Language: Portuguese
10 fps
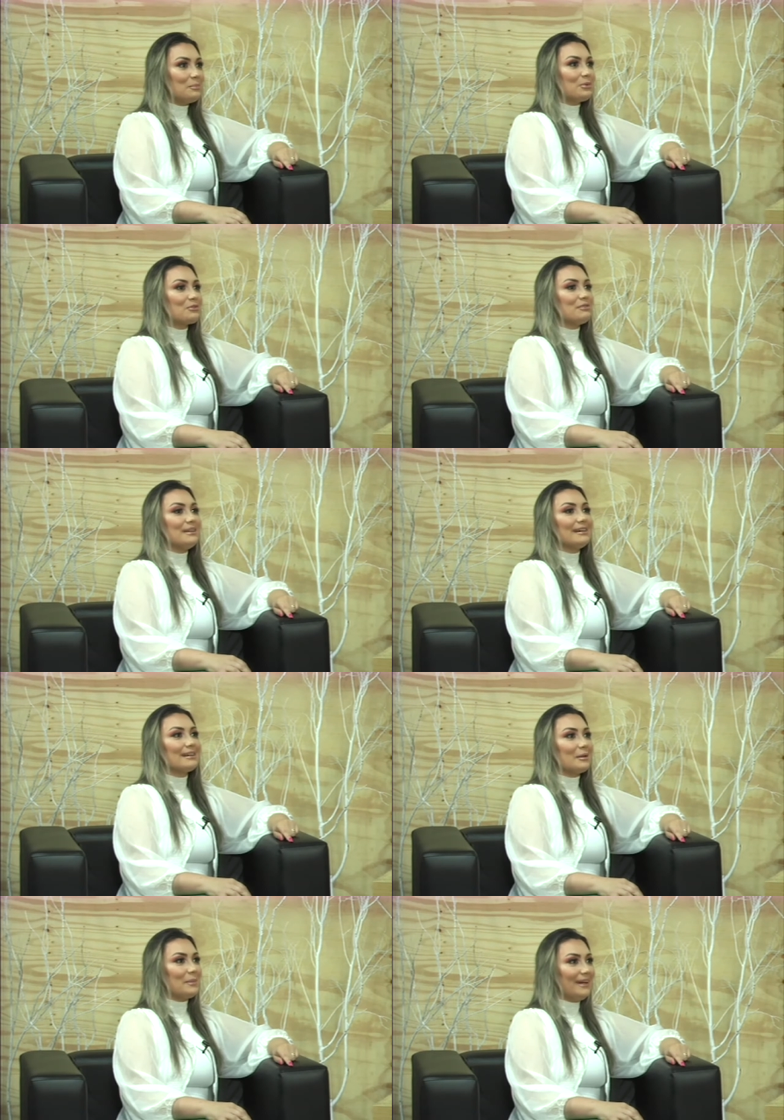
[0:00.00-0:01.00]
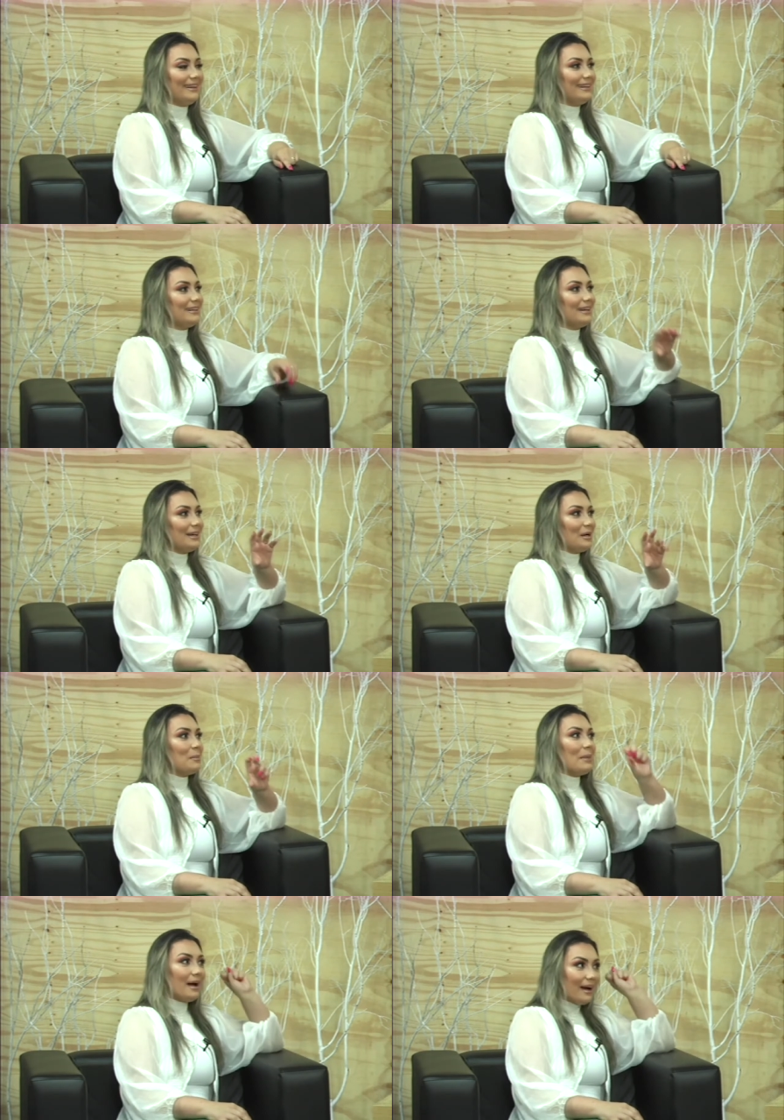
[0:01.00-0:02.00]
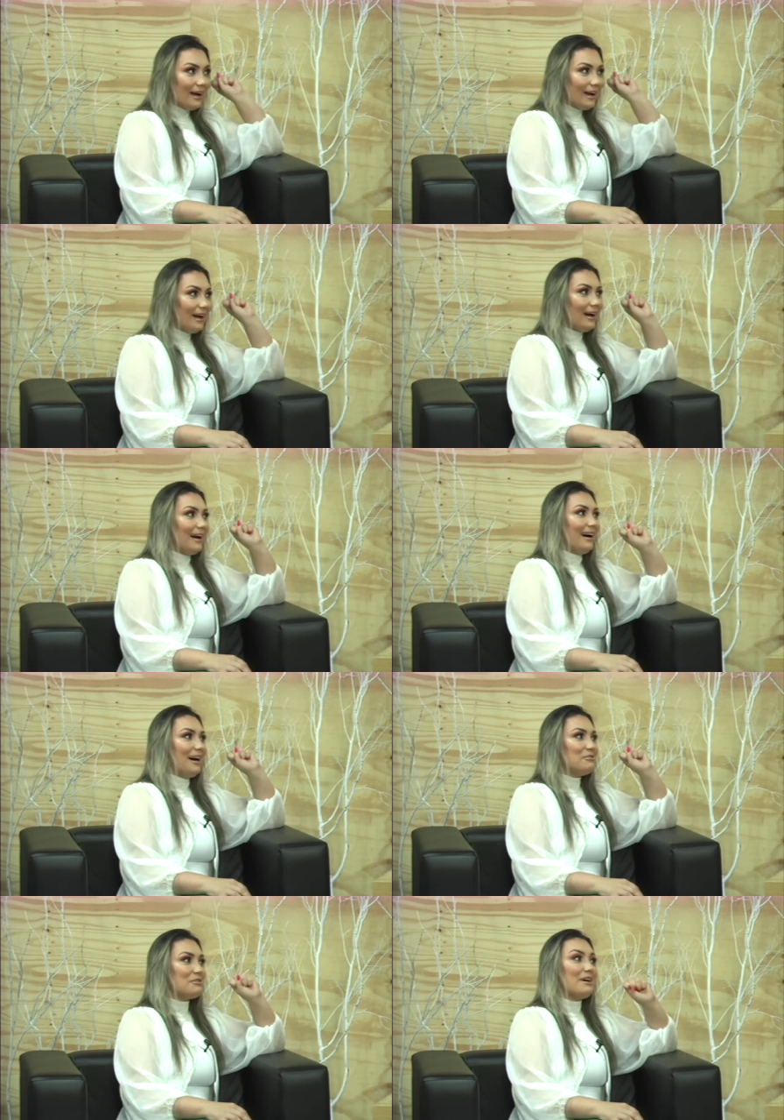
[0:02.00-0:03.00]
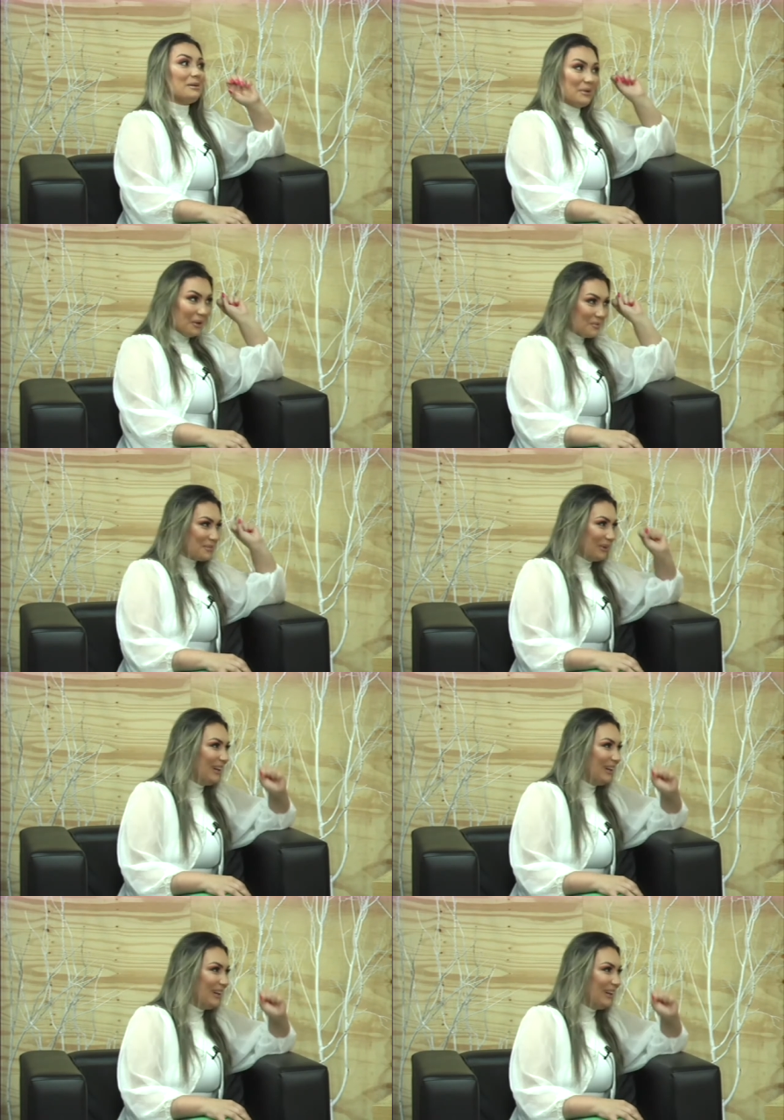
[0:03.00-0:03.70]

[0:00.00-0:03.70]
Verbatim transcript: Por fim, acabei a, a Fevale me roubou.